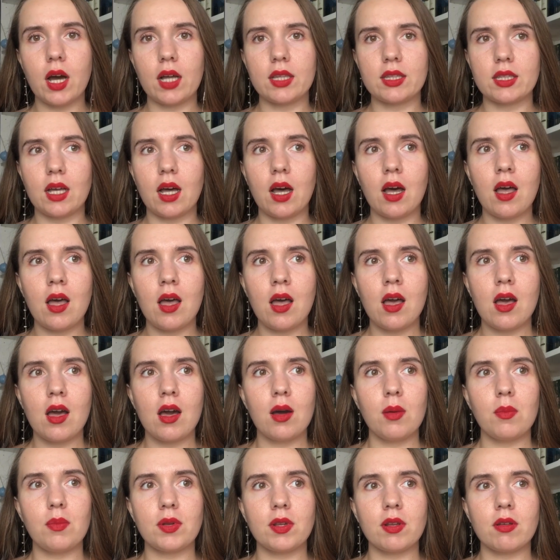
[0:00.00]
она
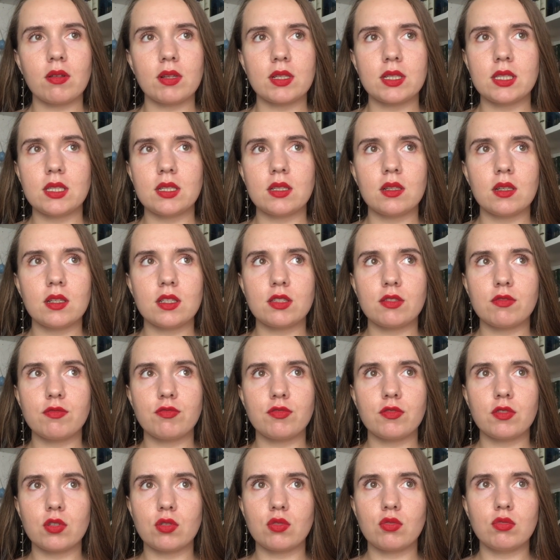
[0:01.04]
превратилась
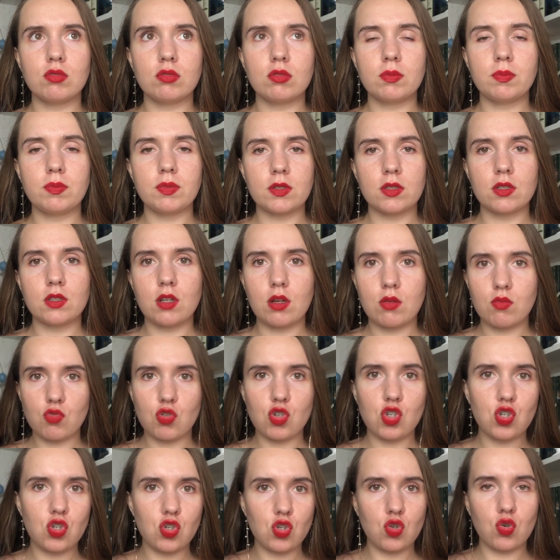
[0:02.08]
в такую прям
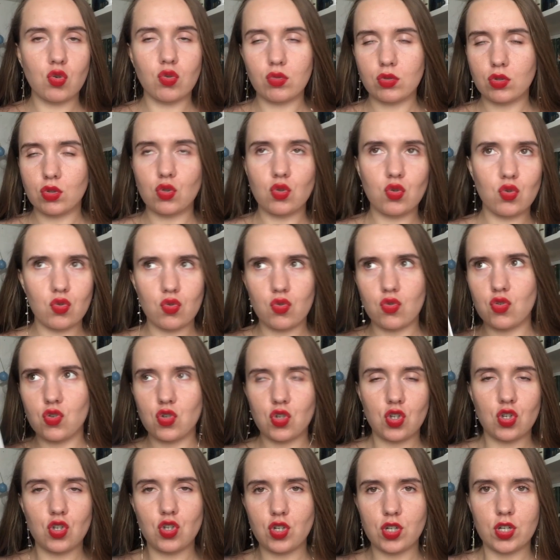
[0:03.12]
жесткую
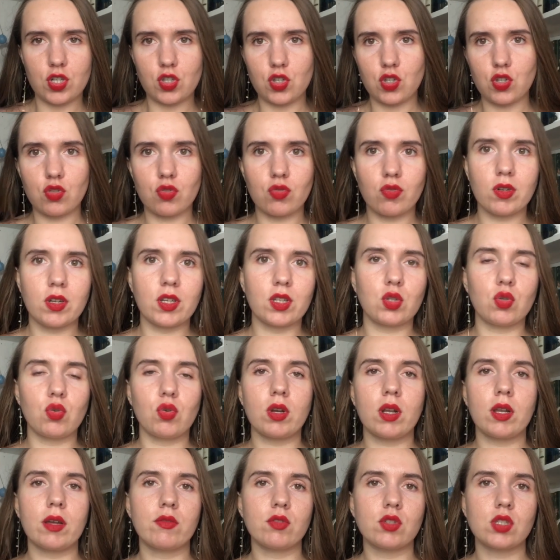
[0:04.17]
женщину,
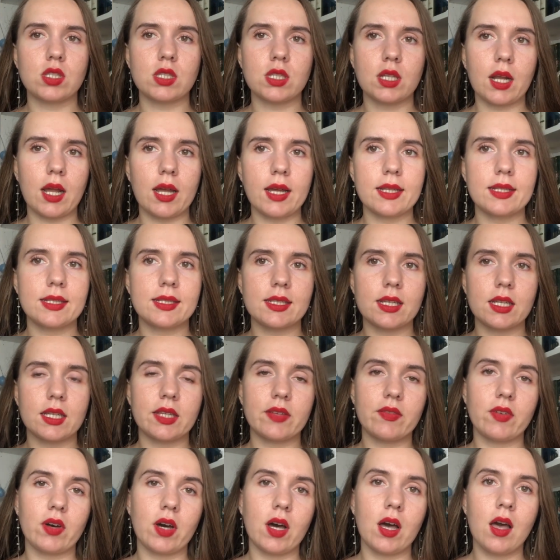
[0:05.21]
которая вот старается
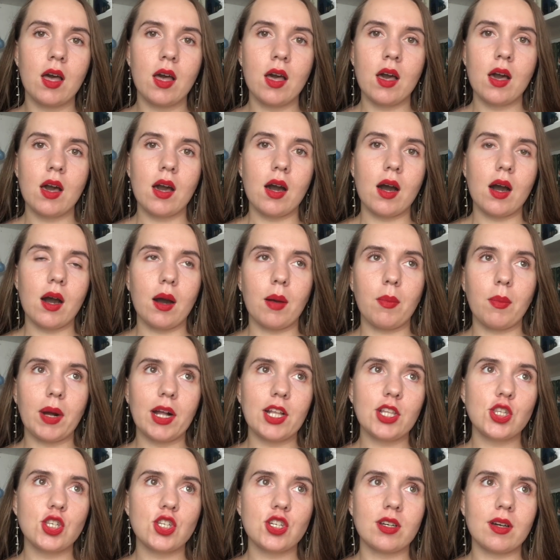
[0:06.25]
этого а,
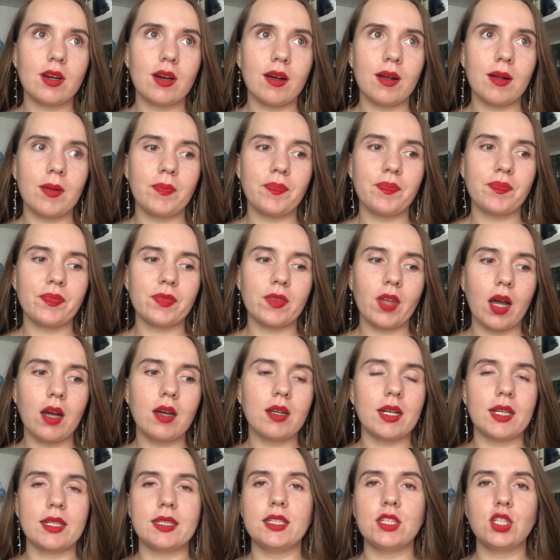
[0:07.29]
мальчика
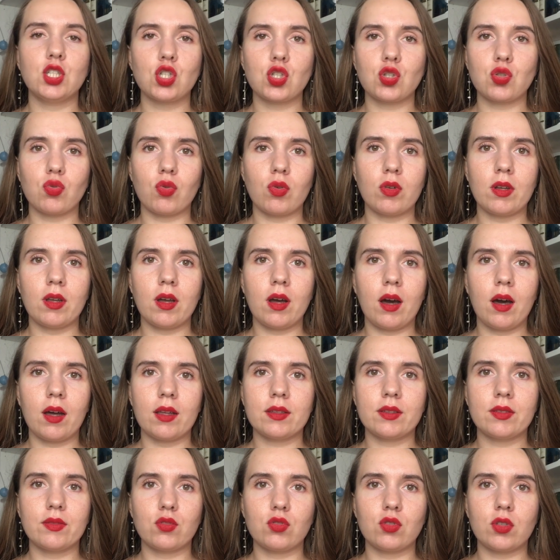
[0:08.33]
оградить, что ли,
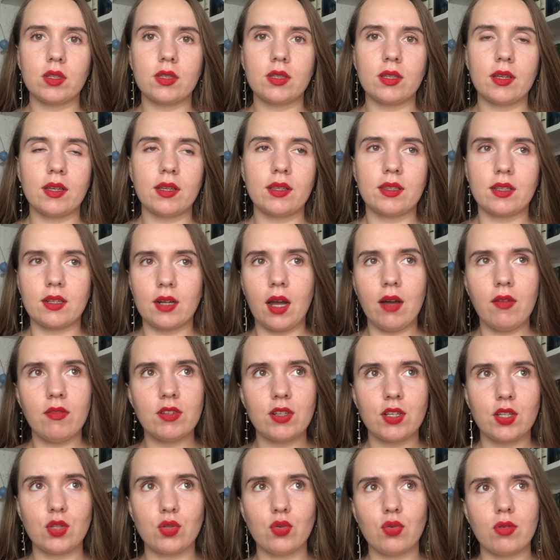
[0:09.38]
от вот этой
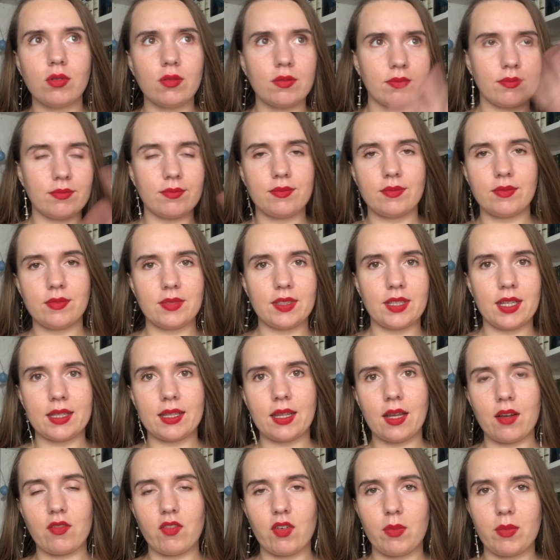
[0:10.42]
травли, но я
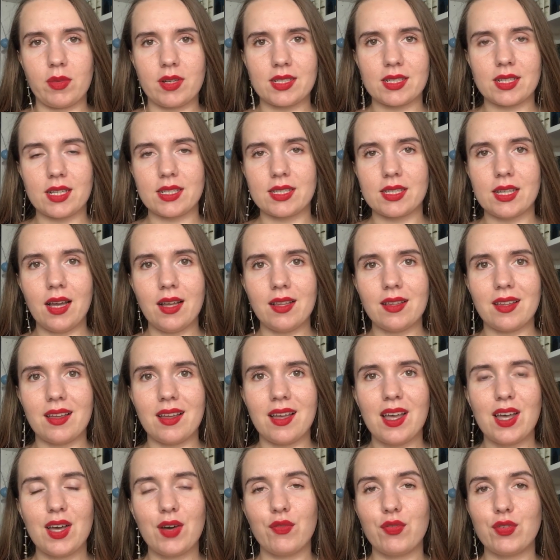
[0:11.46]
так вам рассказала.
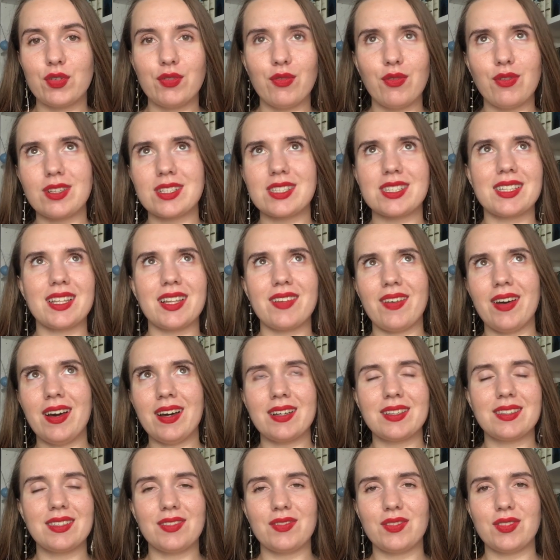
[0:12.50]
В двух
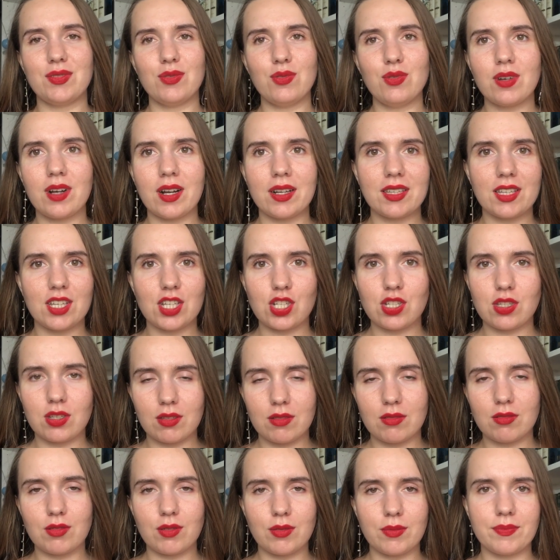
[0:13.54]
словах, не в двух, конечно,
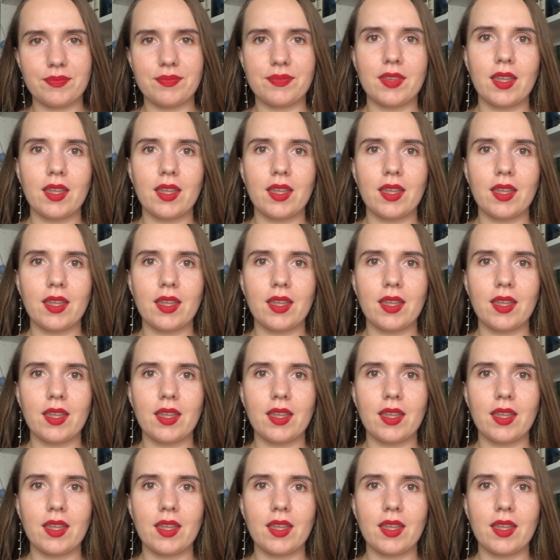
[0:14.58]
но